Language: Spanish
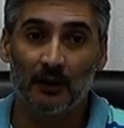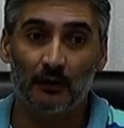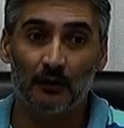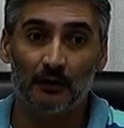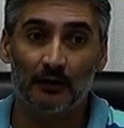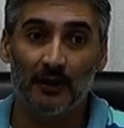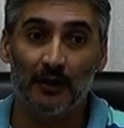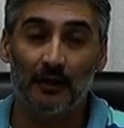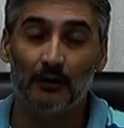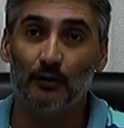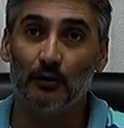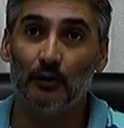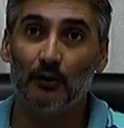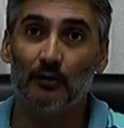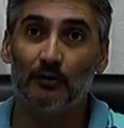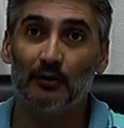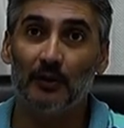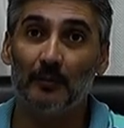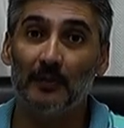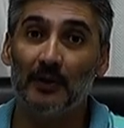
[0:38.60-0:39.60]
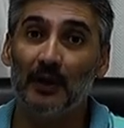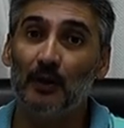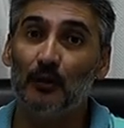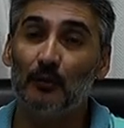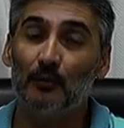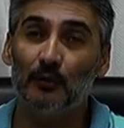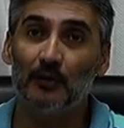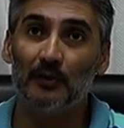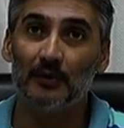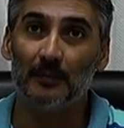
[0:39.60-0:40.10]
O sea que todos los
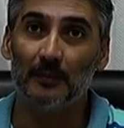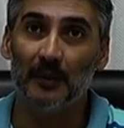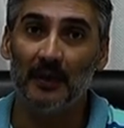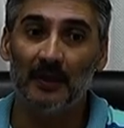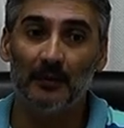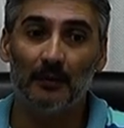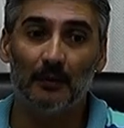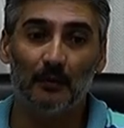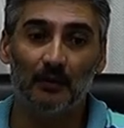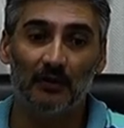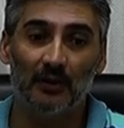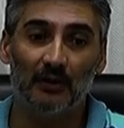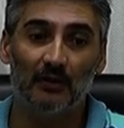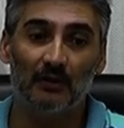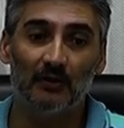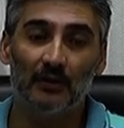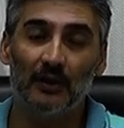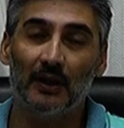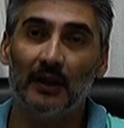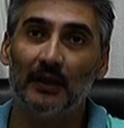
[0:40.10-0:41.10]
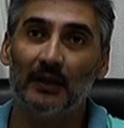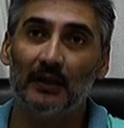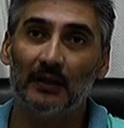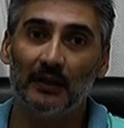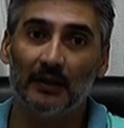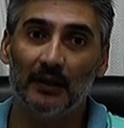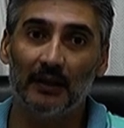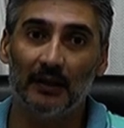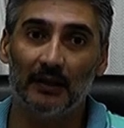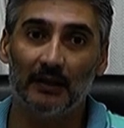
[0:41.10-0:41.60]
empleados municipales vamos a contar
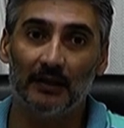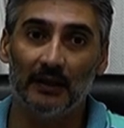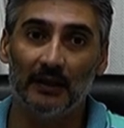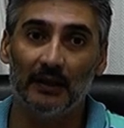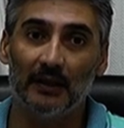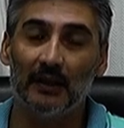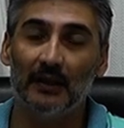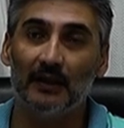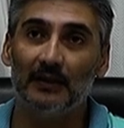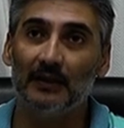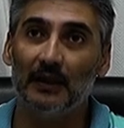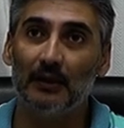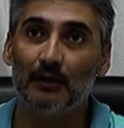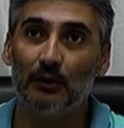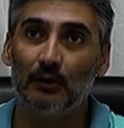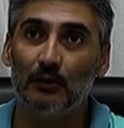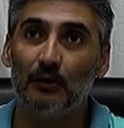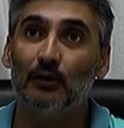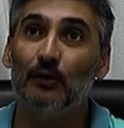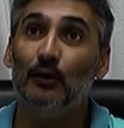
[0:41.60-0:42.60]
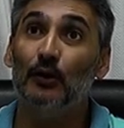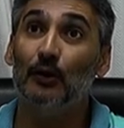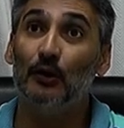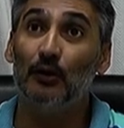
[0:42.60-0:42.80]
este, el sábado